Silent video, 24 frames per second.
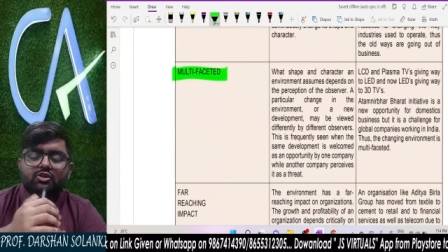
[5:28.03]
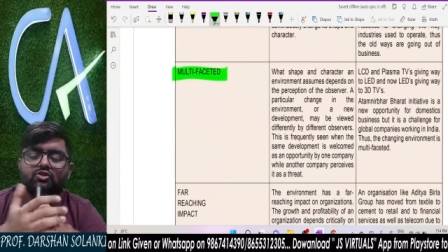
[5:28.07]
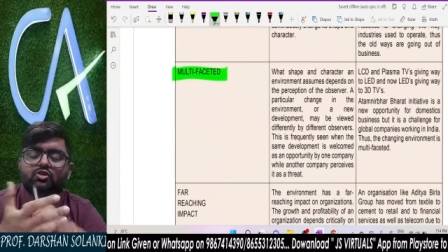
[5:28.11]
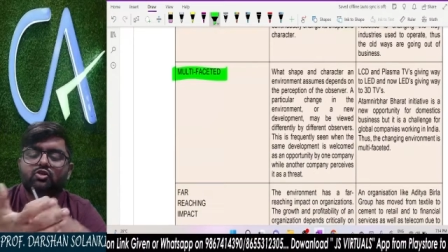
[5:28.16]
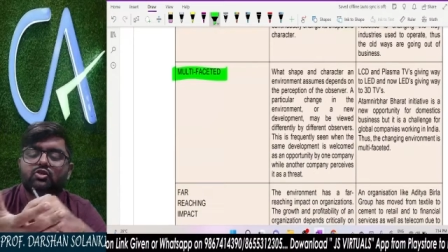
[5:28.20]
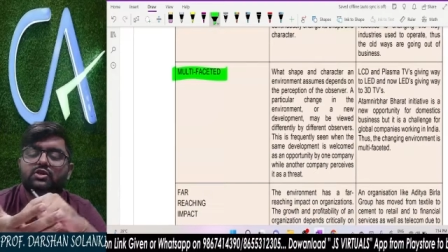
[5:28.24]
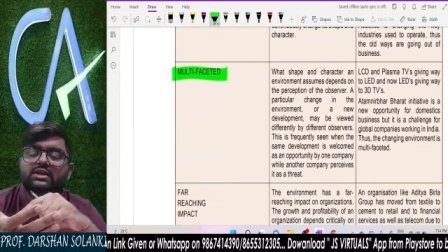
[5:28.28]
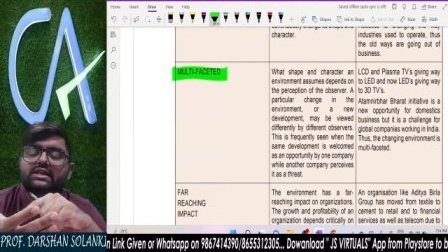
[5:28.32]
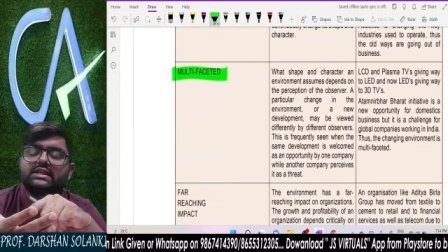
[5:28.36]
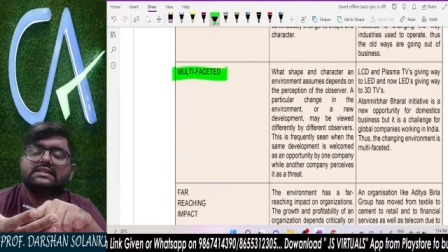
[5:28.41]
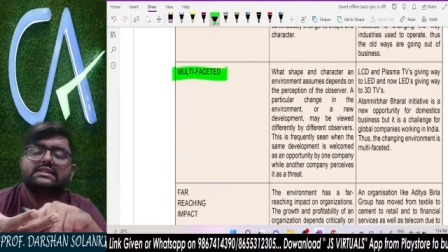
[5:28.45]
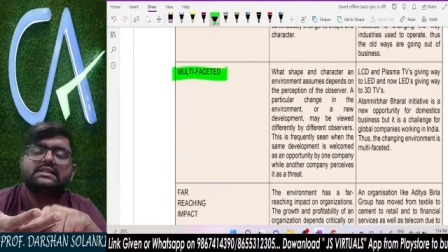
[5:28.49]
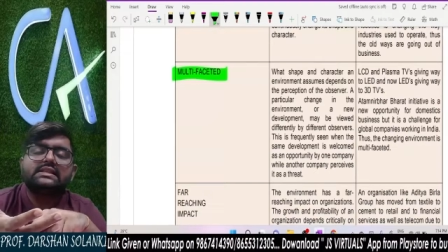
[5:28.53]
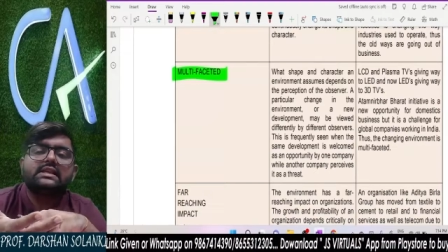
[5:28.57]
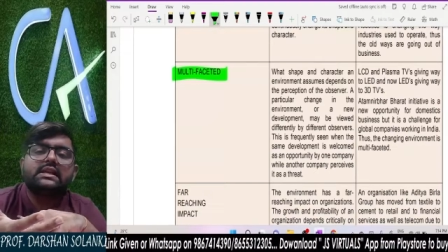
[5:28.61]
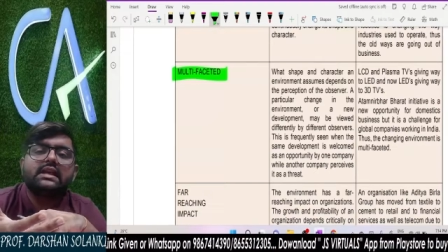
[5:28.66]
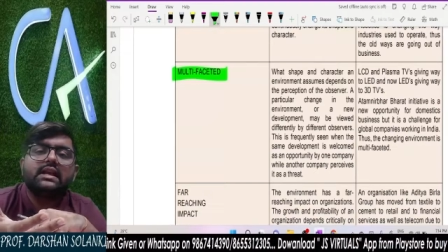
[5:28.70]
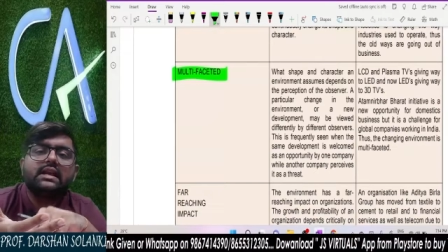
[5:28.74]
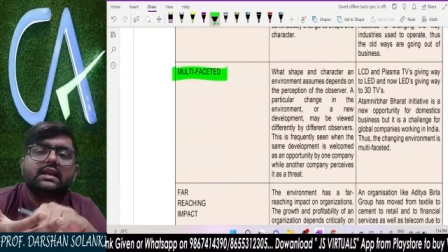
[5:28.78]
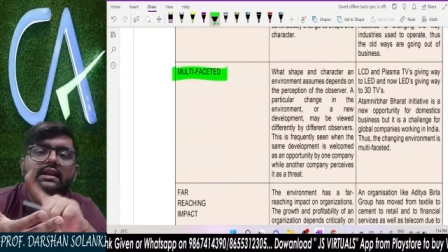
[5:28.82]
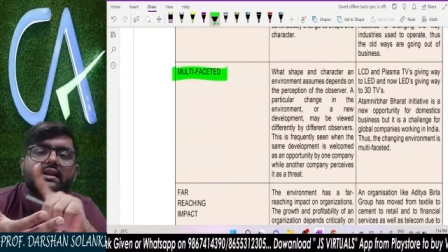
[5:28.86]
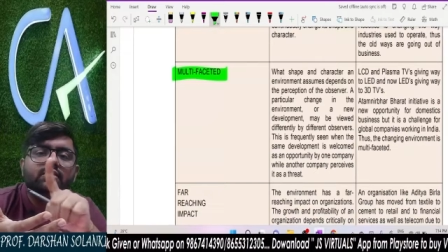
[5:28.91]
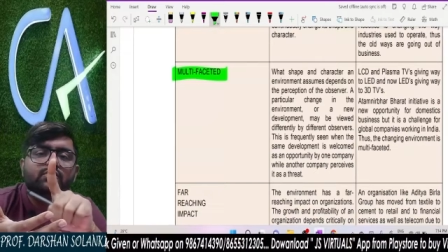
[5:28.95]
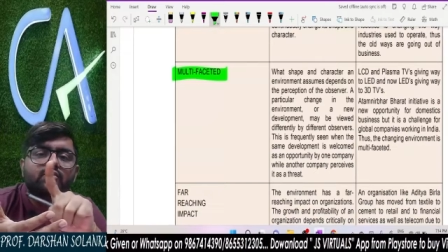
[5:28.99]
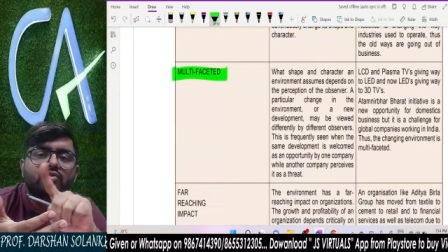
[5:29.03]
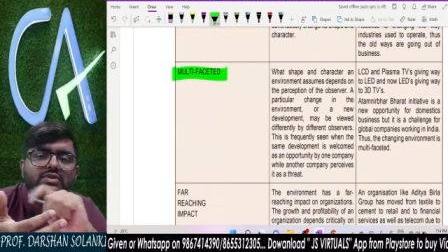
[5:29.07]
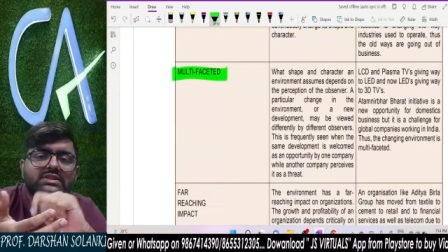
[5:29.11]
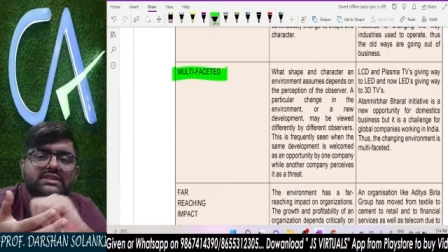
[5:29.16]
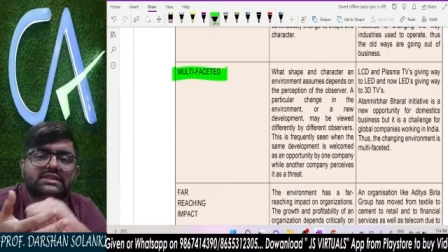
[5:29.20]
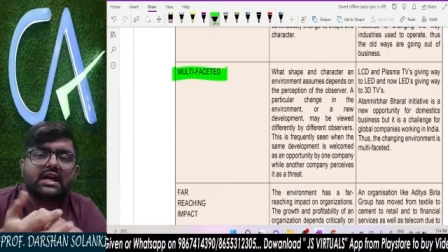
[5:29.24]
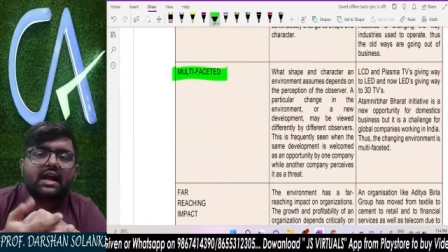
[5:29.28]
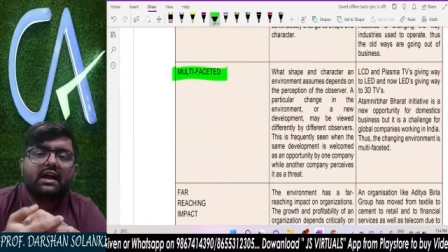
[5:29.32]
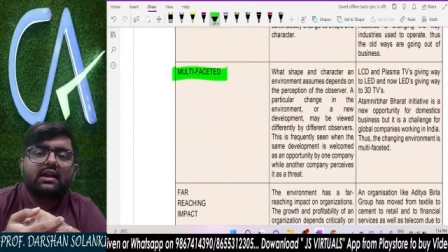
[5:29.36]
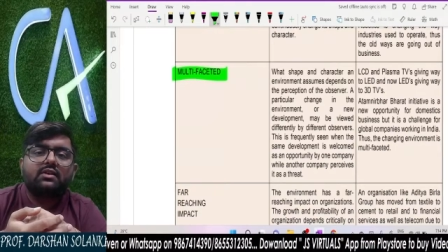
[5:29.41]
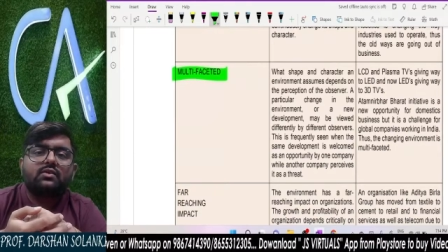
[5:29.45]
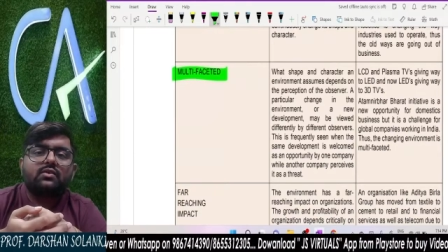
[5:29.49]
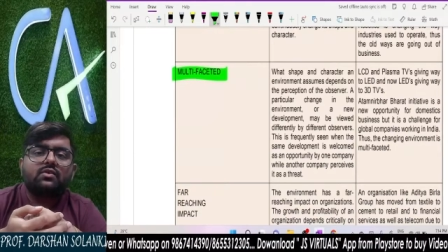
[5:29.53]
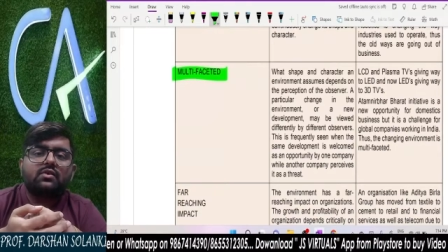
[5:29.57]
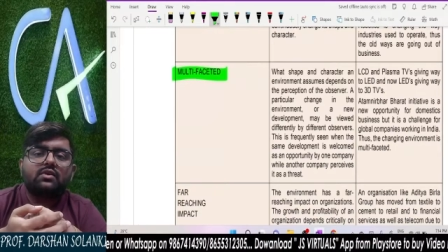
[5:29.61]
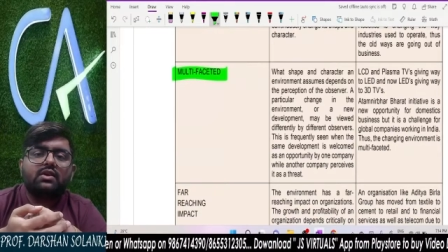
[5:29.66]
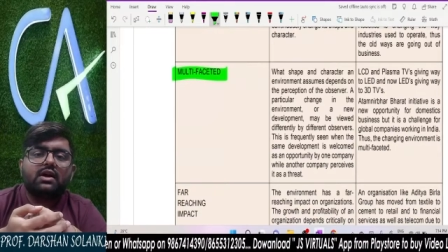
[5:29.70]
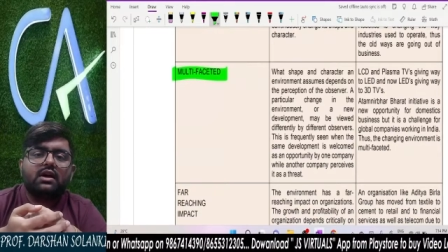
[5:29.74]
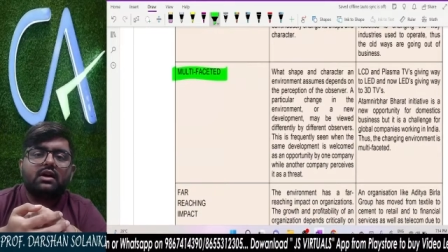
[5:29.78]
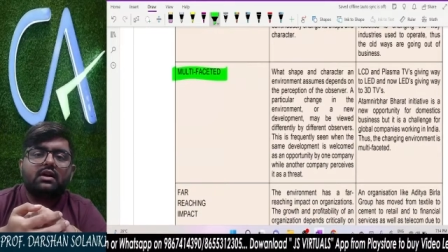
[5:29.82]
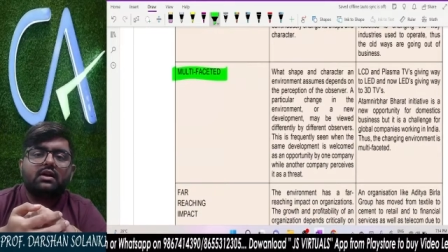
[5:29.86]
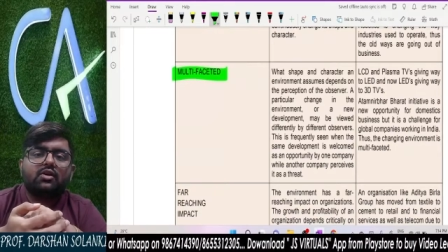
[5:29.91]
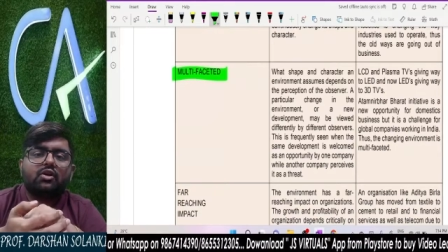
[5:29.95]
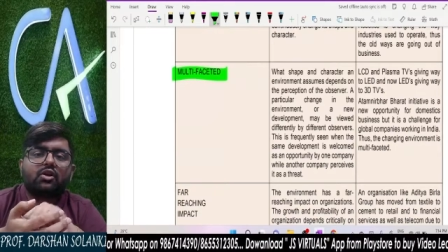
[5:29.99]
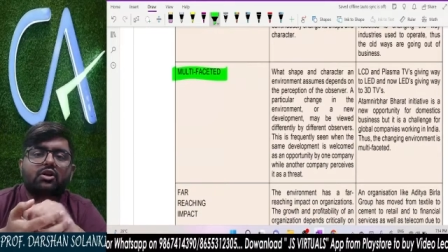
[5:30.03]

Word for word: तो किसी के लिए नुकसान होगा